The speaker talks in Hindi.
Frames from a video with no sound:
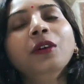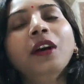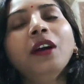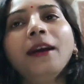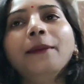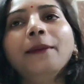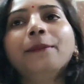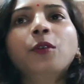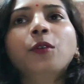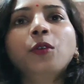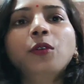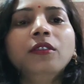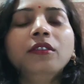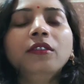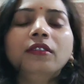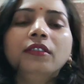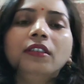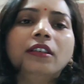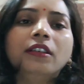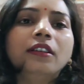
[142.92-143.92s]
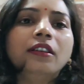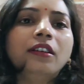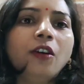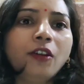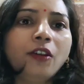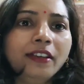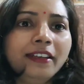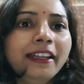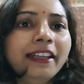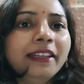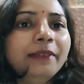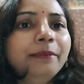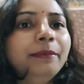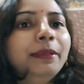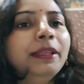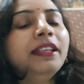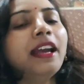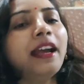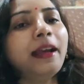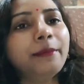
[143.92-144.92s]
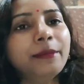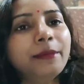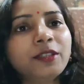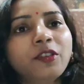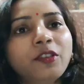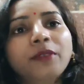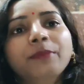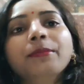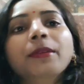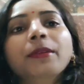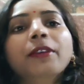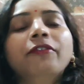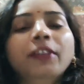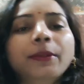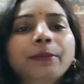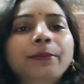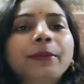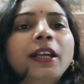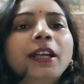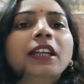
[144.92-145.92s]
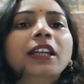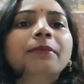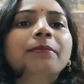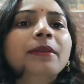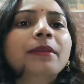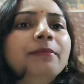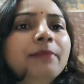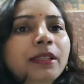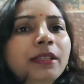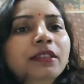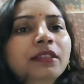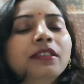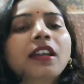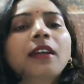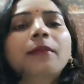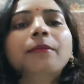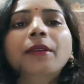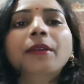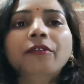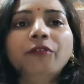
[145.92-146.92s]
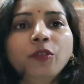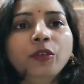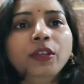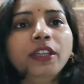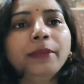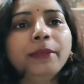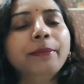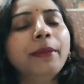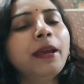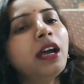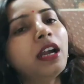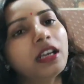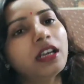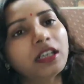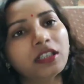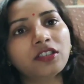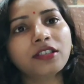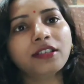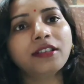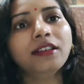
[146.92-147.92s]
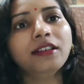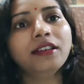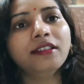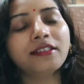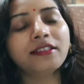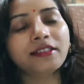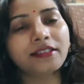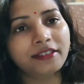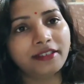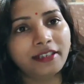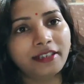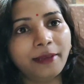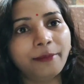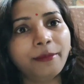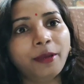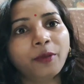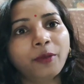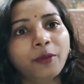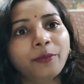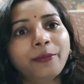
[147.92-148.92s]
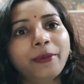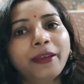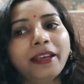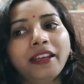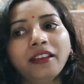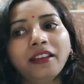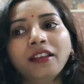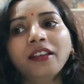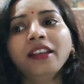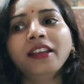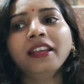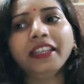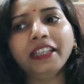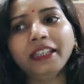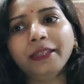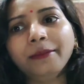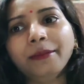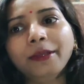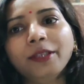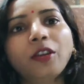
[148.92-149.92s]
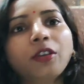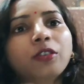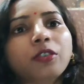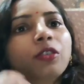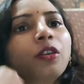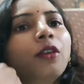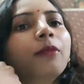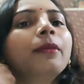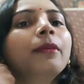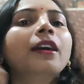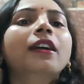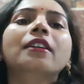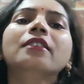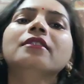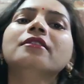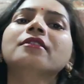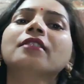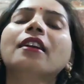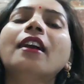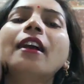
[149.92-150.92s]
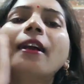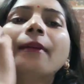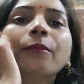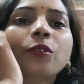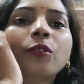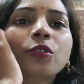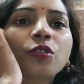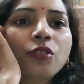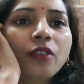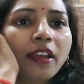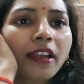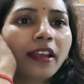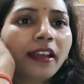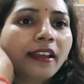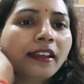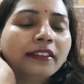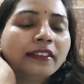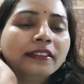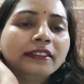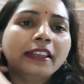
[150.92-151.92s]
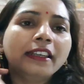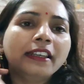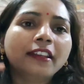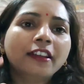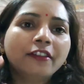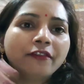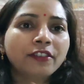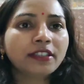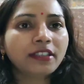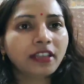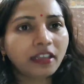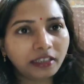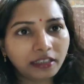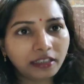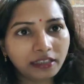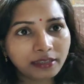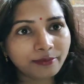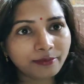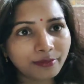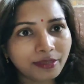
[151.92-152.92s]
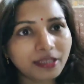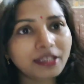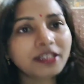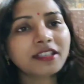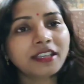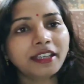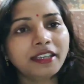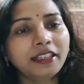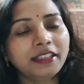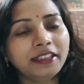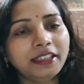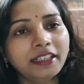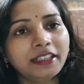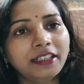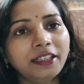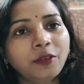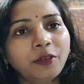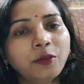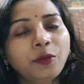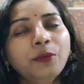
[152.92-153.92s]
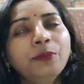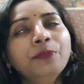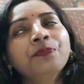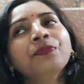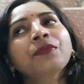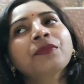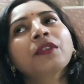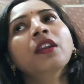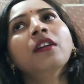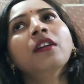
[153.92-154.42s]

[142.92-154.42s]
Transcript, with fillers: तो आपको ऑनलाइन भी अमेज़ोन पे फ्लिपकार्ट पे मिंत्रा पे वूनिक पे हर जगह जयबंग पे ईबे डॉट कॉम पर हर जगह आपको जो है ये रफल साड़ीज़ मिल जाएंगी देखने को